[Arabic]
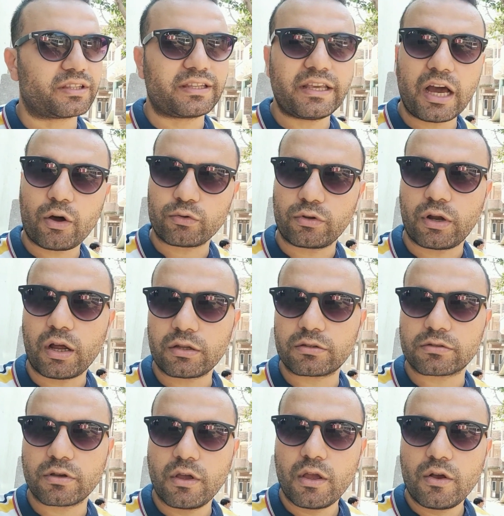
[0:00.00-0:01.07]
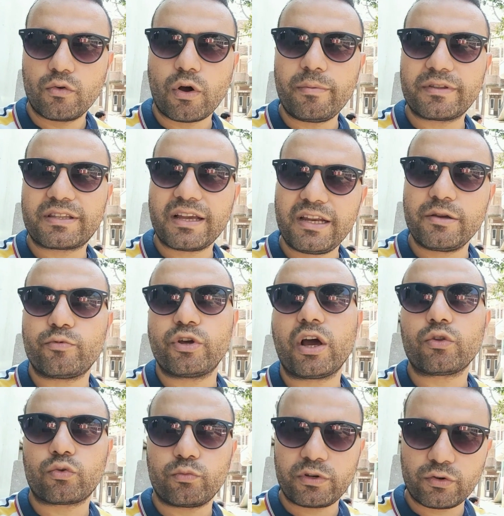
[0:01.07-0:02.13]
ياخد الارض وبالتالي يبقوا
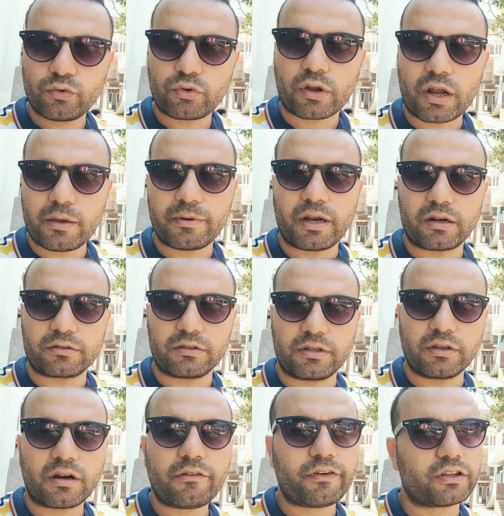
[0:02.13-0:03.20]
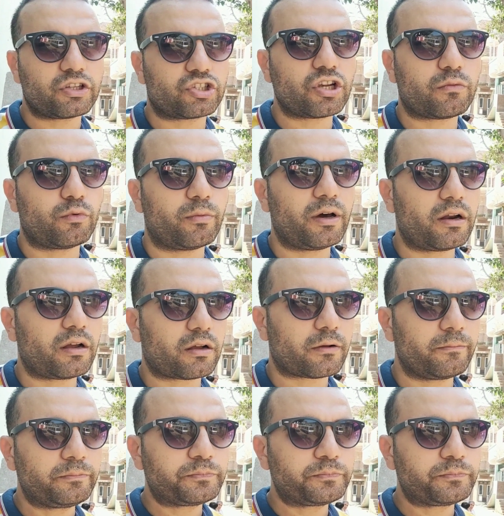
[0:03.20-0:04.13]
ياخدوا منه ضرائب الارض دي رفض الشيخ مبارك